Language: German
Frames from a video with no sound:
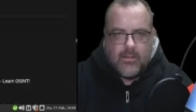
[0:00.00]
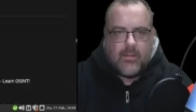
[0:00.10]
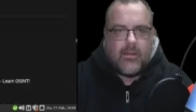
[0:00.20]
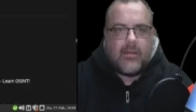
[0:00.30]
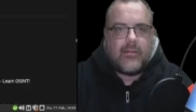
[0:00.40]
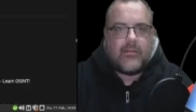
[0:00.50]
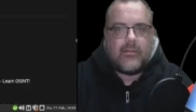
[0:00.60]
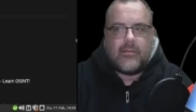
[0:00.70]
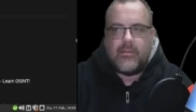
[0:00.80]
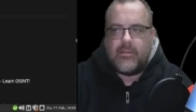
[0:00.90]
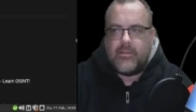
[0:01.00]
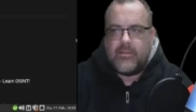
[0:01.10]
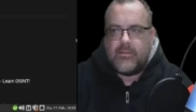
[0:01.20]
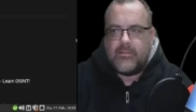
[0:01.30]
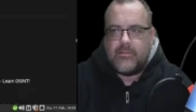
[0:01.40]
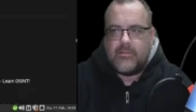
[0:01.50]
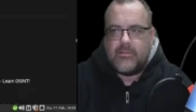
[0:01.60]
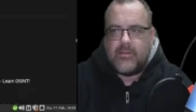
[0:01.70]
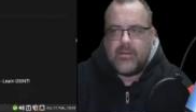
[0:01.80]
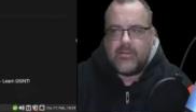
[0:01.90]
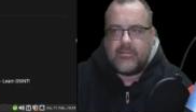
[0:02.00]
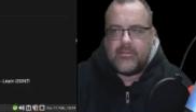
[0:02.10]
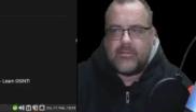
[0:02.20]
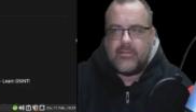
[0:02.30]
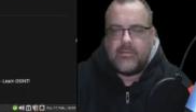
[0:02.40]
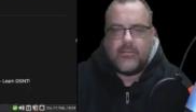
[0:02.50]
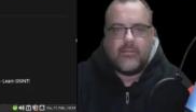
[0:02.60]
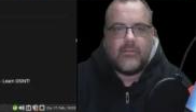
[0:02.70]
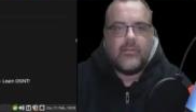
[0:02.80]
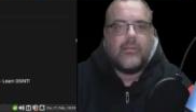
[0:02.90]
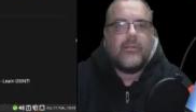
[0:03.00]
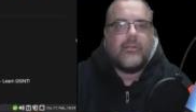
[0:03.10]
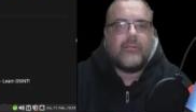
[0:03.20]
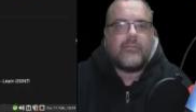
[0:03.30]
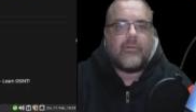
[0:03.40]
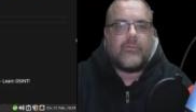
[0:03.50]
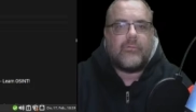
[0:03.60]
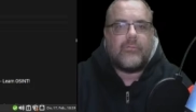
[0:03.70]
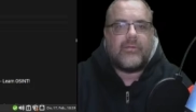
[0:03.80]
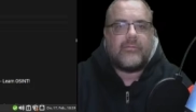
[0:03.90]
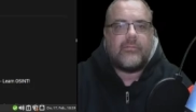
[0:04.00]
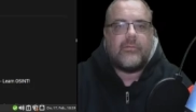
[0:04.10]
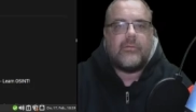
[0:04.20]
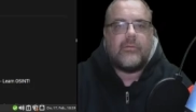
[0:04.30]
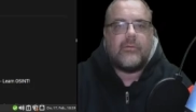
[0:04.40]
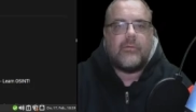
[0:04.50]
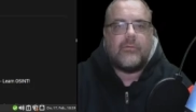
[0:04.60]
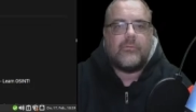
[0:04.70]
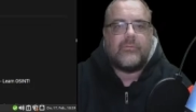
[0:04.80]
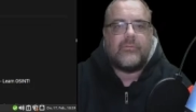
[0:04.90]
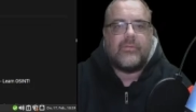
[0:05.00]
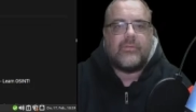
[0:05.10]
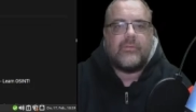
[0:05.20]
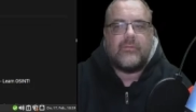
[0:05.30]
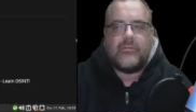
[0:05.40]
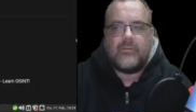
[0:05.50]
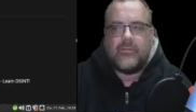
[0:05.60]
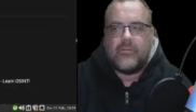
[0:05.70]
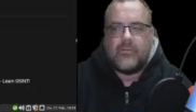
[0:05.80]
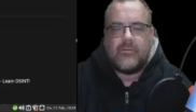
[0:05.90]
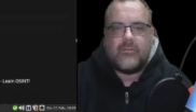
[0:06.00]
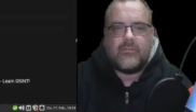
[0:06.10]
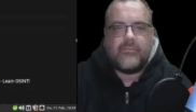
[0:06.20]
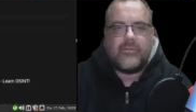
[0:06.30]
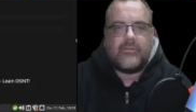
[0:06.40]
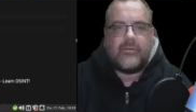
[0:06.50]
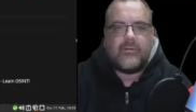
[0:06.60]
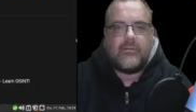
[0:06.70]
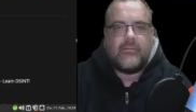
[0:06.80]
All in Title ist auch sowas. Oh, sind Twitter.